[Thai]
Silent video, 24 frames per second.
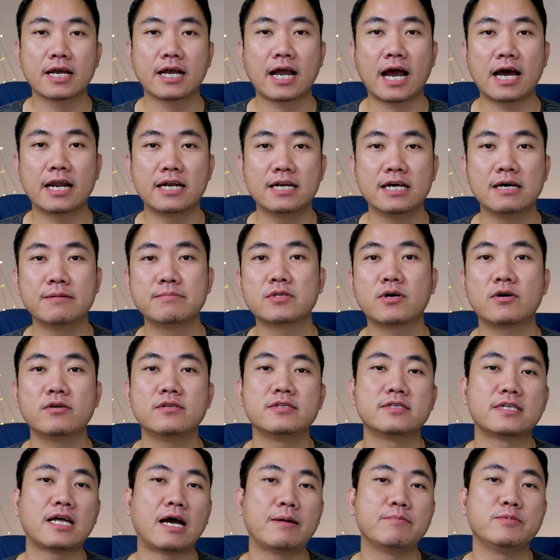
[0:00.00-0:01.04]
การเริ่มต้น
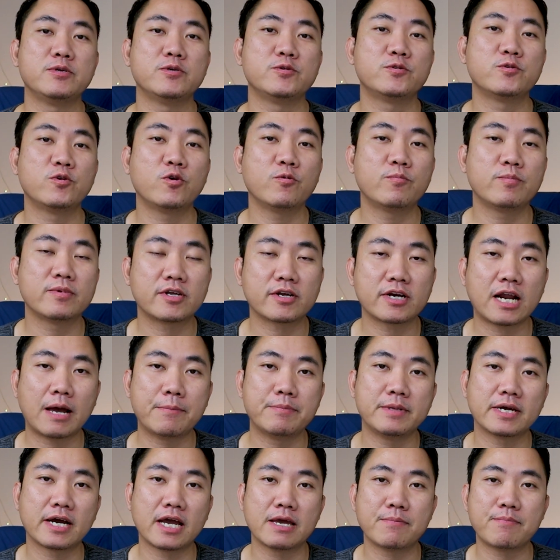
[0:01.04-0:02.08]
ทำ YouTube ต้อง
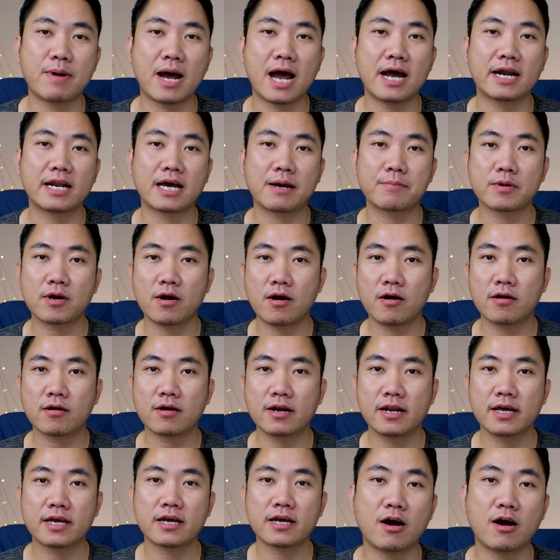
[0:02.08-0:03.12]
ทำยังไงบ้างครับ ก็
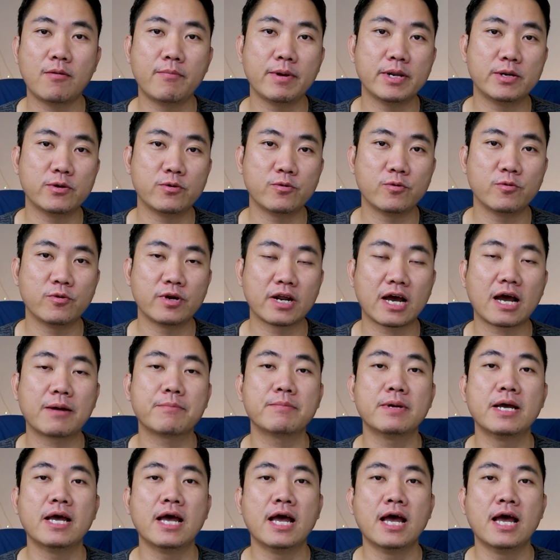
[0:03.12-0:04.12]
คเข้าไปดูนะครับ